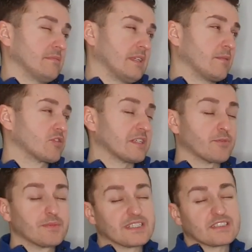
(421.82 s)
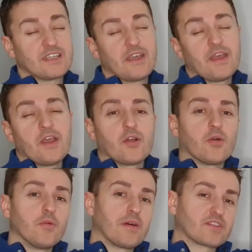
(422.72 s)
digamos, las promesas
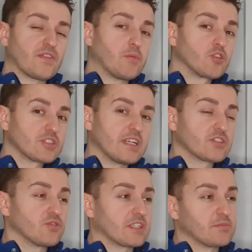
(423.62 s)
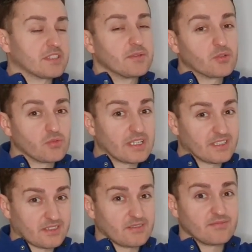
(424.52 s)
como más famosas o las más
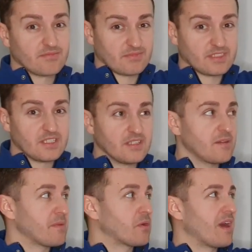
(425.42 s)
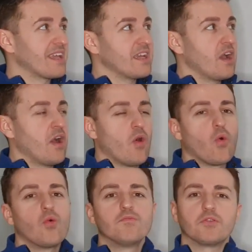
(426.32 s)
habituales. Sí, pero hay
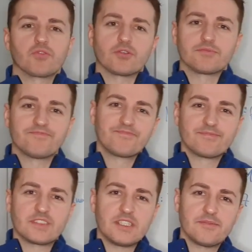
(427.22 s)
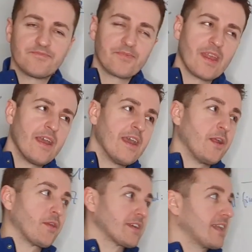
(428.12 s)
un montón. ¿sí?
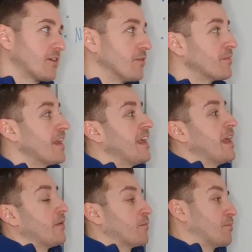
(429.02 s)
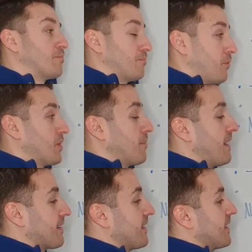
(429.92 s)
Entonces, claro, por otra
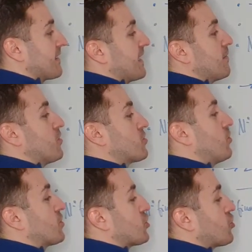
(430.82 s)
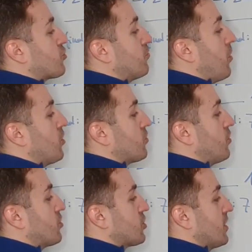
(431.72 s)
parte, tenemos todos esos
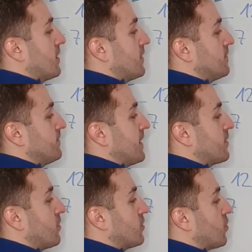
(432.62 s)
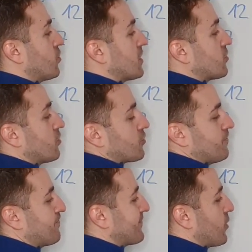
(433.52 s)
votos, todos esos
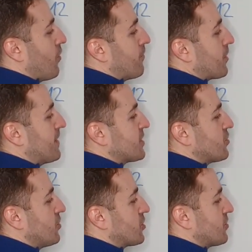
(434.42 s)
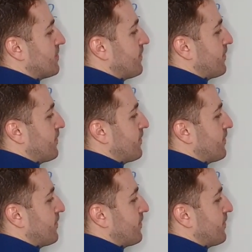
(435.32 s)
compromisos